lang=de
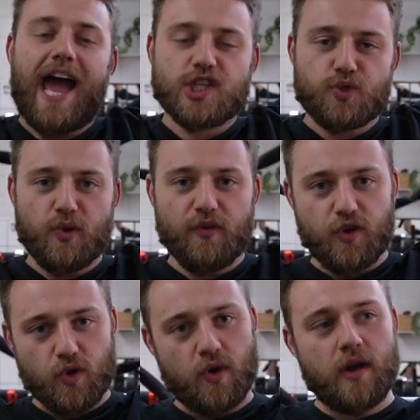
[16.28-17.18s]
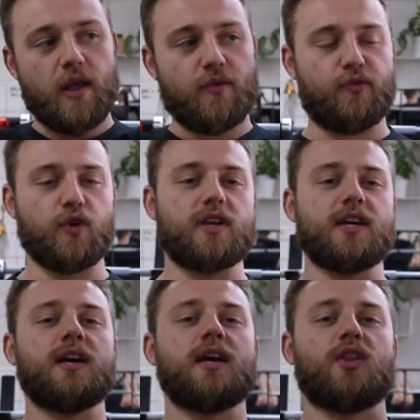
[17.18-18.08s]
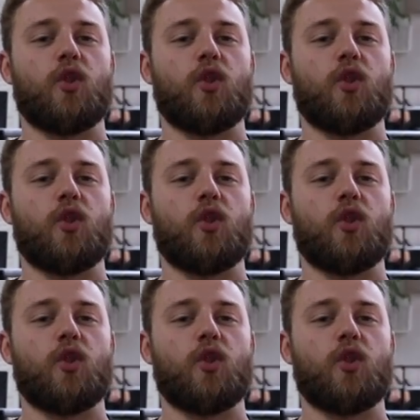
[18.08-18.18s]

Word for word: als Review für die